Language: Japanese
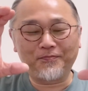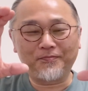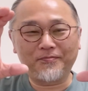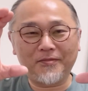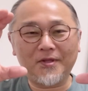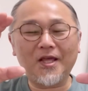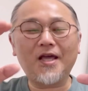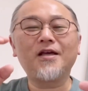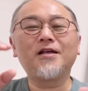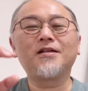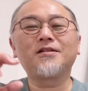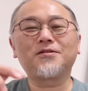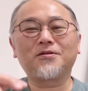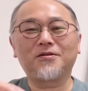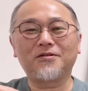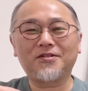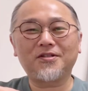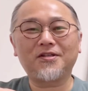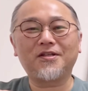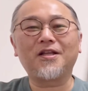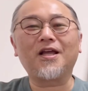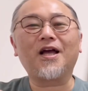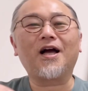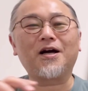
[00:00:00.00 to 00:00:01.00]
で、その
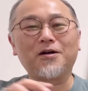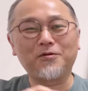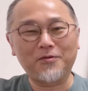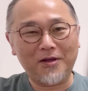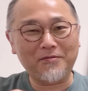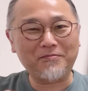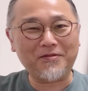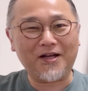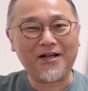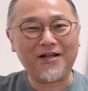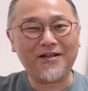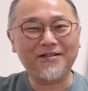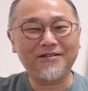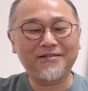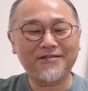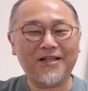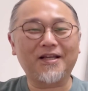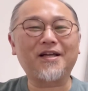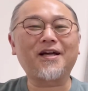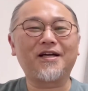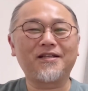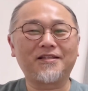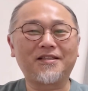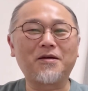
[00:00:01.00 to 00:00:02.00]
次に however って
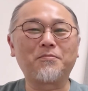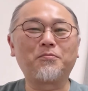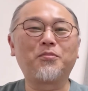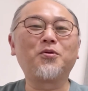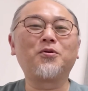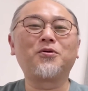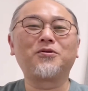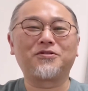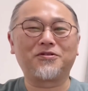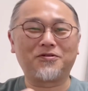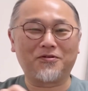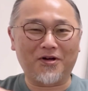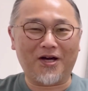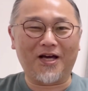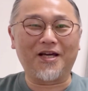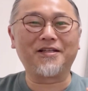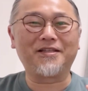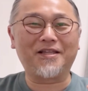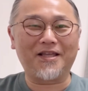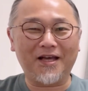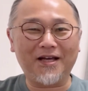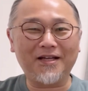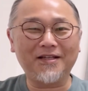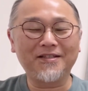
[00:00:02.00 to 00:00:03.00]
書いて、ポールの
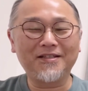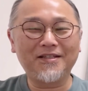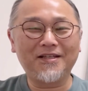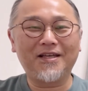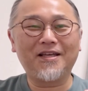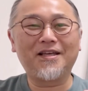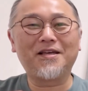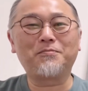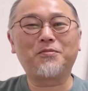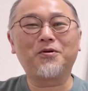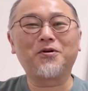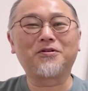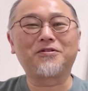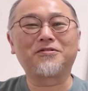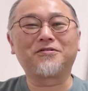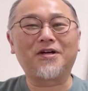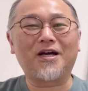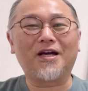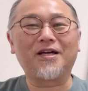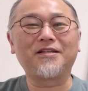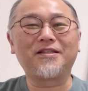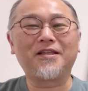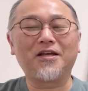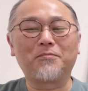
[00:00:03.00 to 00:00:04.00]
アイディア、えー、ポールの
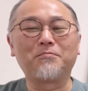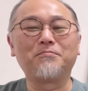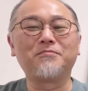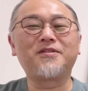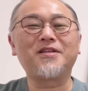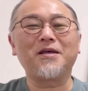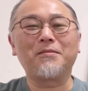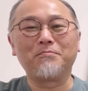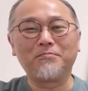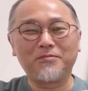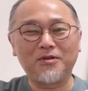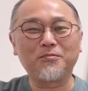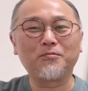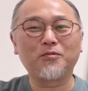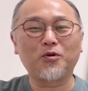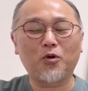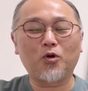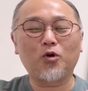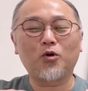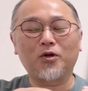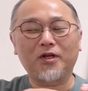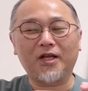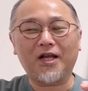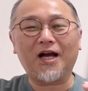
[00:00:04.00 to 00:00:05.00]
アイディアも全部、
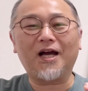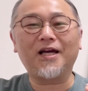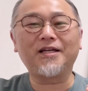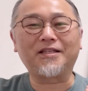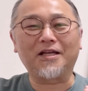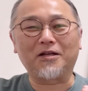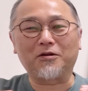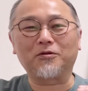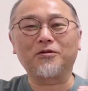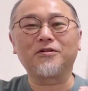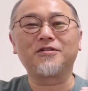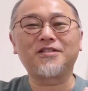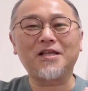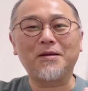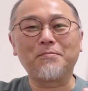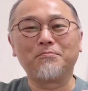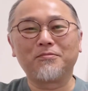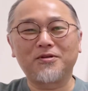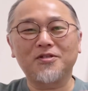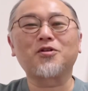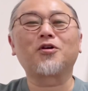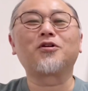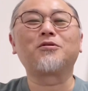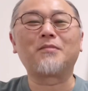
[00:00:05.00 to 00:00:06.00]
ここに書いてあること全部
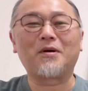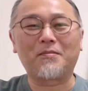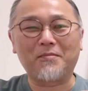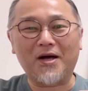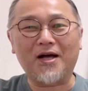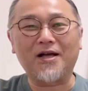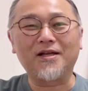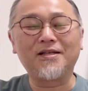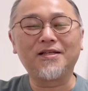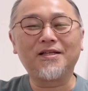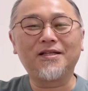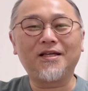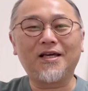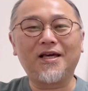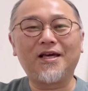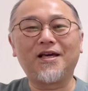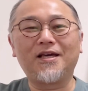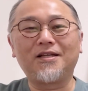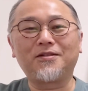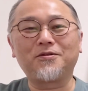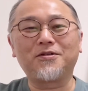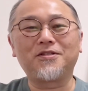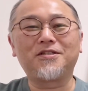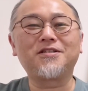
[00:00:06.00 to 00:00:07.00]
そのまま、
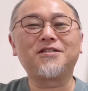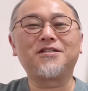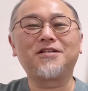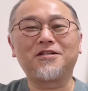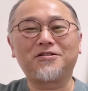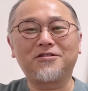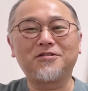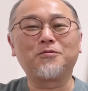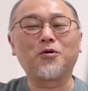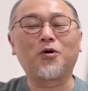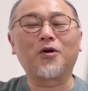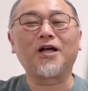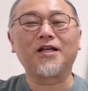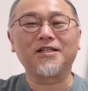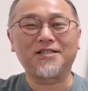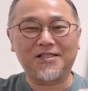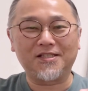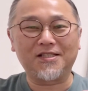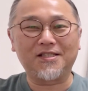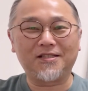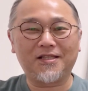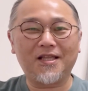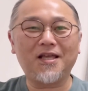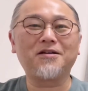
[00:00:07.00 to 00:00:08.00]
えっ、ー、と、一軸同
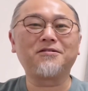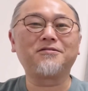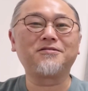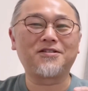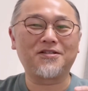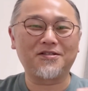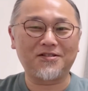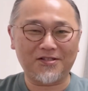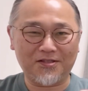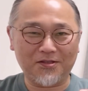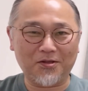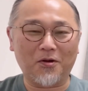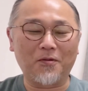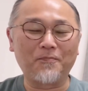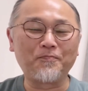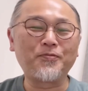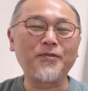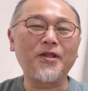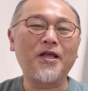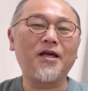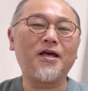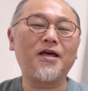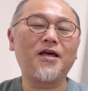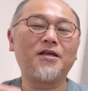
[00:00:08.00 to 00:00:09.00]
じで写すと、
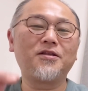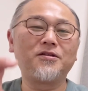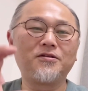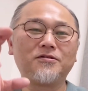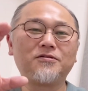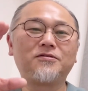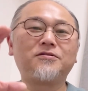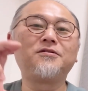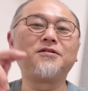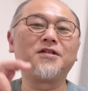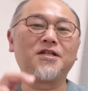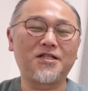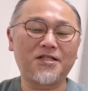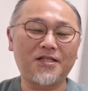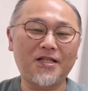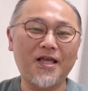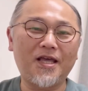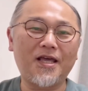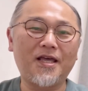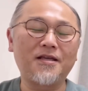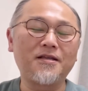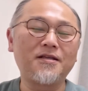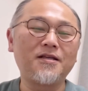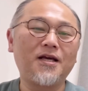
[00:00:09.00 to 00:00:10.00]
えー、いうふうにし
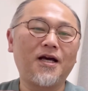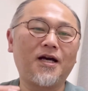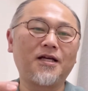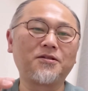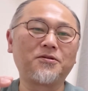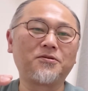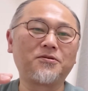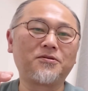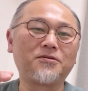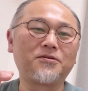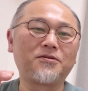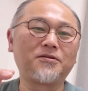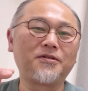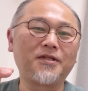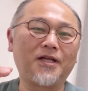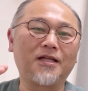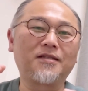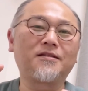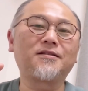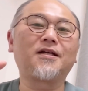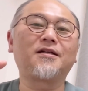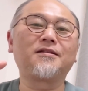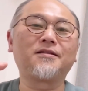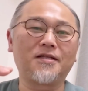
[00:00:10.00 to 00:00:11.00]
て、あのー、やっ
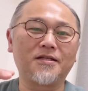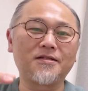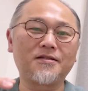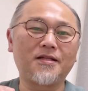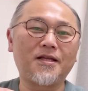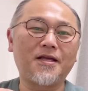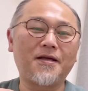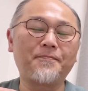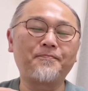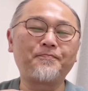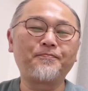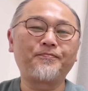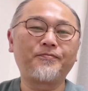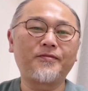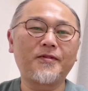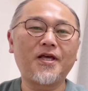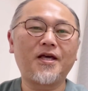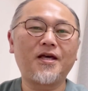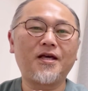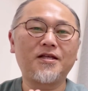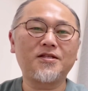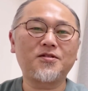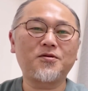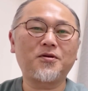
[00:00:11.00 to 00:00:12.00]
たんですね。
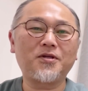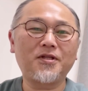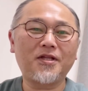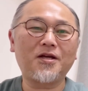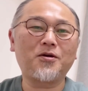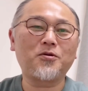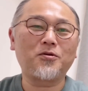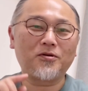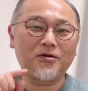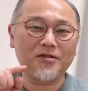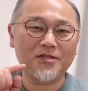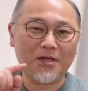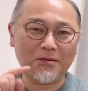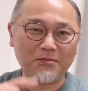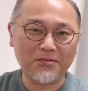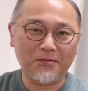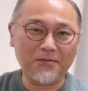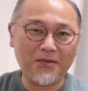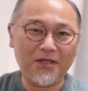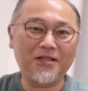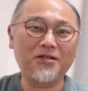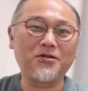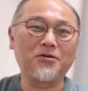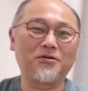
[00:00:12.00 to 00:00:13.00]
で、それでこう、
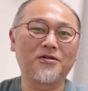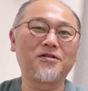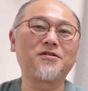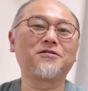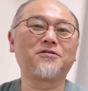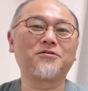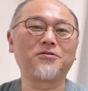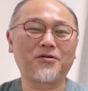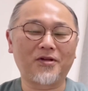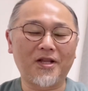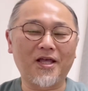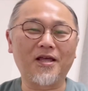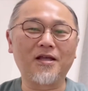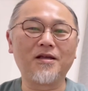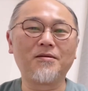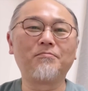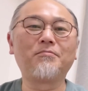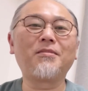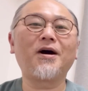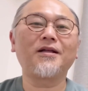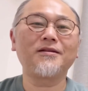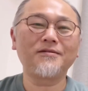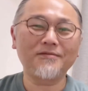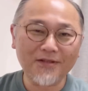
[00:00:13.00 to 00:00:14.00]
サブミットをするとね、
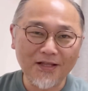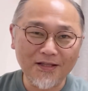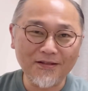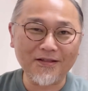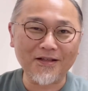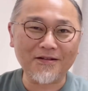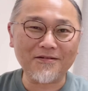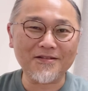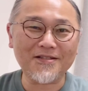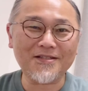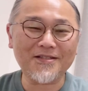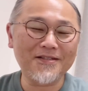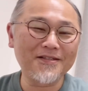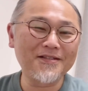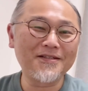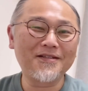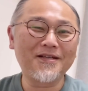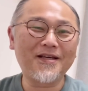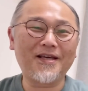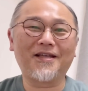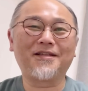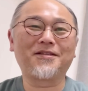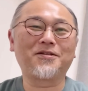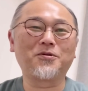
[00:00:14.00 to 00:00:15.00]
満点点です。
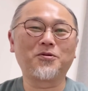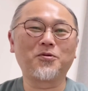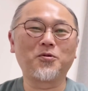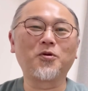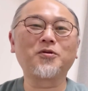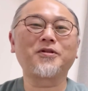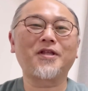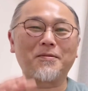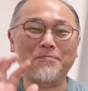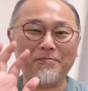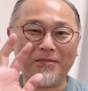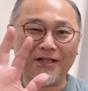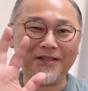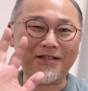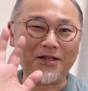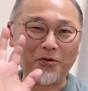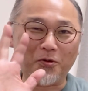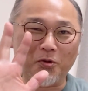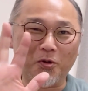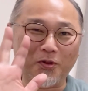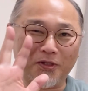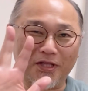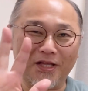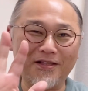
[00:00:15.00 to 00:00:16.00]
えっと、5点満点の
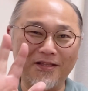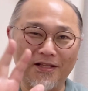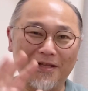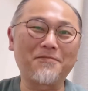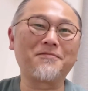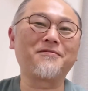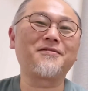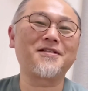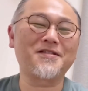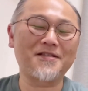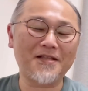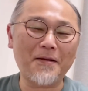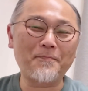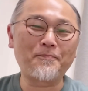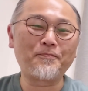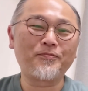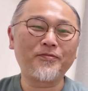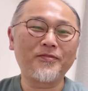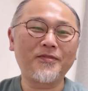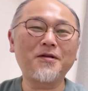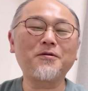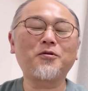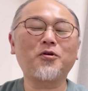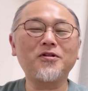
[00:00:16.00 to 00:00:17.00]
5点って言うんですね。
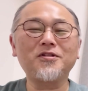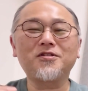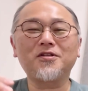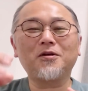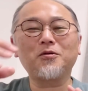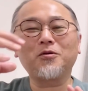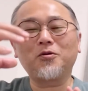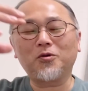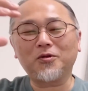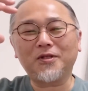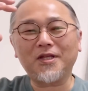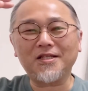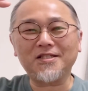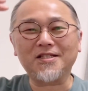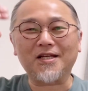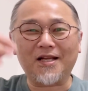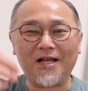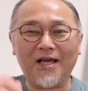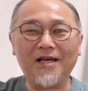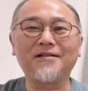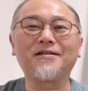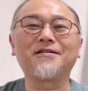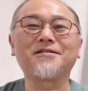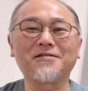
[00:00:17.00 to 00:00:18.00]
で、これ全5点じゃ
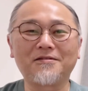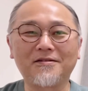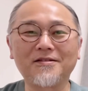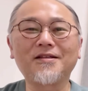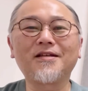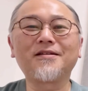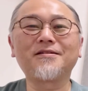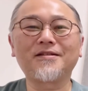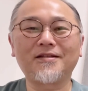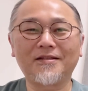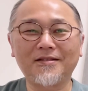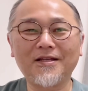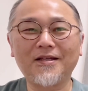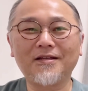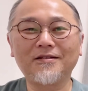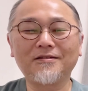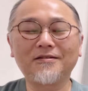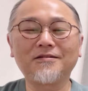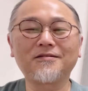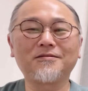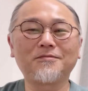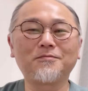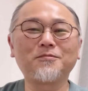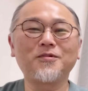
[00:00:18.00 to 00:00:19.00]
ないですよ、全然ね。
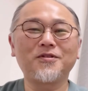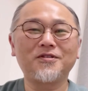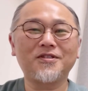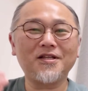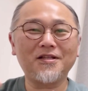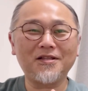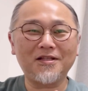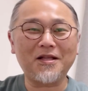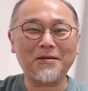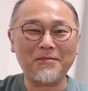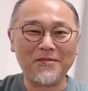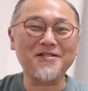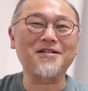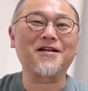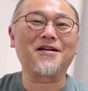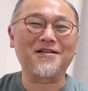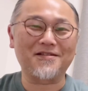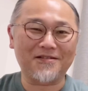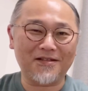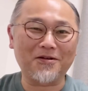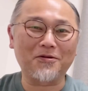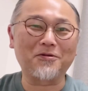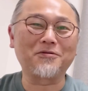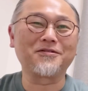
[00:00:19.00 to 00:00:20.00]
全然ダメじゃないで
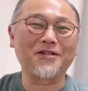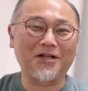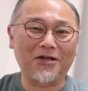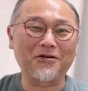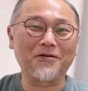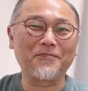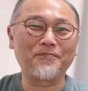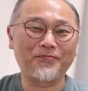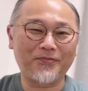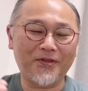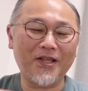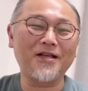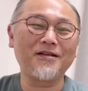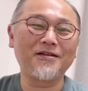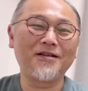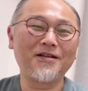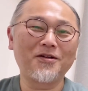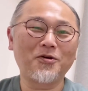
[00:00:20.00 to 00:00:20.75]
すか、こんなの。ね。